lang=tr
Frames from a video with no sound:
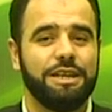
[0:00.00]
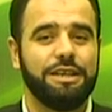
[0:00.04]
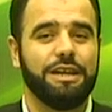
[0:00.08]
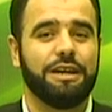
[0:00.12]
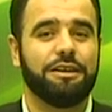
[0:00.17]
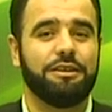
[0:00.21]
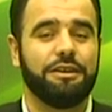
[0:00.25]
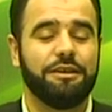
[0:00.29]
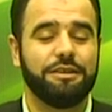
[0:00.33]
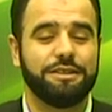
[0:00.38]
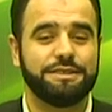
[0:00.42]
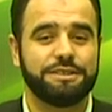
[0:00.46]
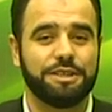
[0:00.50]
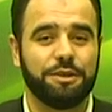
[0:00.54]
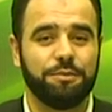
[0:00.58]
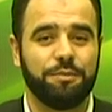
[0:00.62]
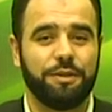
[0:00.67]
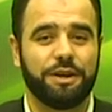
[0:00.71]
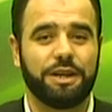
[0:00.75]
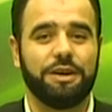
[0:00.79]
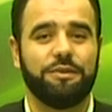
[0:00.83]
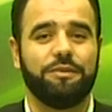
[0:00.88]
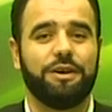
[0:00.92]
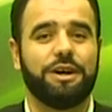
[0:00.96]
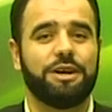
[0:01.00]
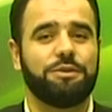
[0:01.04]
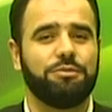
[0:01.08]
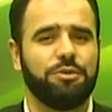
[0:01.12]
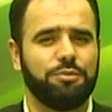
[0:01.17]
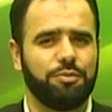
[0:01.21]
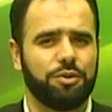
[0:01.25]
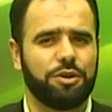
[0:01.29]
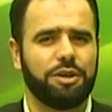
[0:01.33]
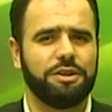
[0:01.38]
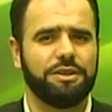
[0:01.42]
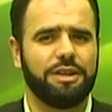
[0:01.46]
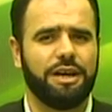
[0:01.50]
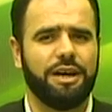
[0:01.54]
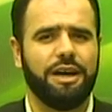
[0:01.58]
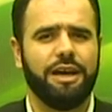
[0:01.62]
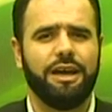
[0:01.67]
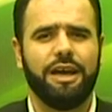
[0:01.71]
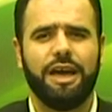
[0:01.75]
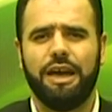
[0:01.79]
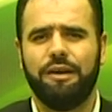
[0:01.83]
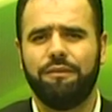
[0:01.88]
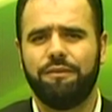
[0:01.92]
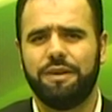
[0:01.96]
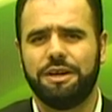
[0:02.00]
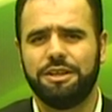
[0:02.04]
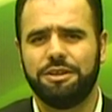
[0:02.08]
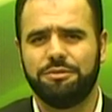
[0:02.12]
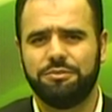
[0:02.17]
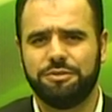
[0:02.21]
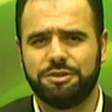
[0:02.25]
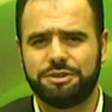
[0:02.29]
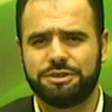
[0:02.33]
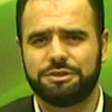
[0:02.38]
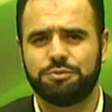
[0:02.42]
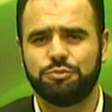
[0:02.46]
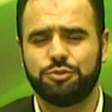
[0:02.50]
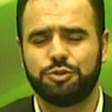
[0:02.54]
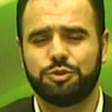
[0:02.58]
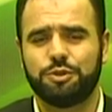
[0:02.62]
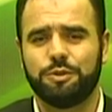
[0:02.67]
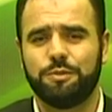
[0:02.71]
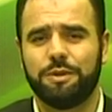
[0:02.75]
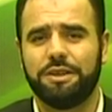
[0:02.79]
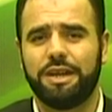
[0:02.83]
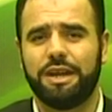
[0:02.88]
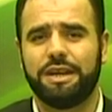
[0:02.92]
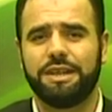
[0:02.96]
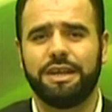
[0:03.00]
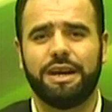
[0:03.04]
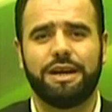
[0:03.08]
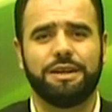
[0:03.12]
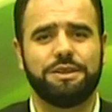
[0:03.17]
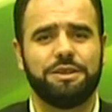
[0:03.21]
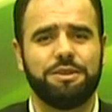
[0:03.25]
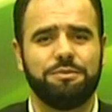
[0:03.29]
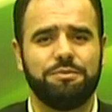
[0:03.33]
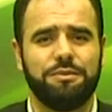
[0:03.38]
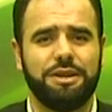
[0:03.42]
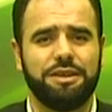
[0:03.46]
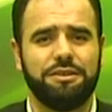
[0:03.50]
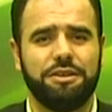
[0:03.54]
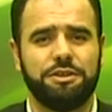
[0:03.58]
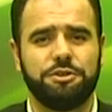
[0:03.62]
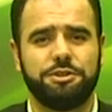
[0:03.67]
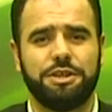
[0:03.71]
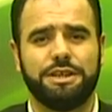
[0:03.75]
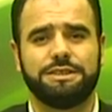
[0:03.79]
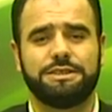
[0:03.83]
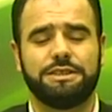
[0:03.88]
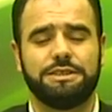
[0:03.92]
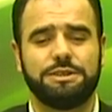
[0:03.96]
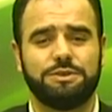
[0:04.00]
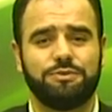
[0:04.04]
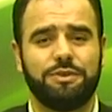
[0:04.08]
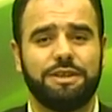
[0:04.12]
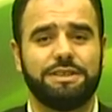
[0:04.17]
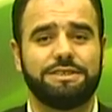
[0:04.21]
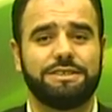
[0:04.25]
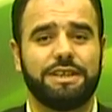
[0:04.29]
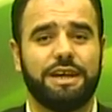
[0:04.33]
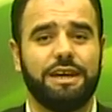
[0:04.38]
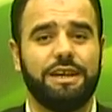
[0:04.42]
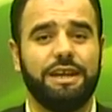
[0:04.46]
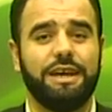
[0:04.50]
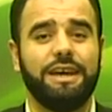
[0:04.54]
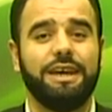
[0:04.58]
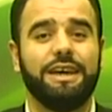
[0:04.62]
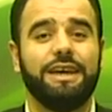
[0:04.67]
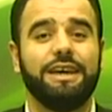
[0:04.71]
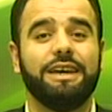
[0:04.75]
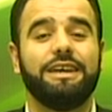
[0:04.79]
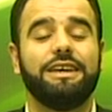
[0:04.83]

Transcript: Yanınızda para var mı? Burada efendim Müslümanlara yardım mı edeceksiniz? Vesaire.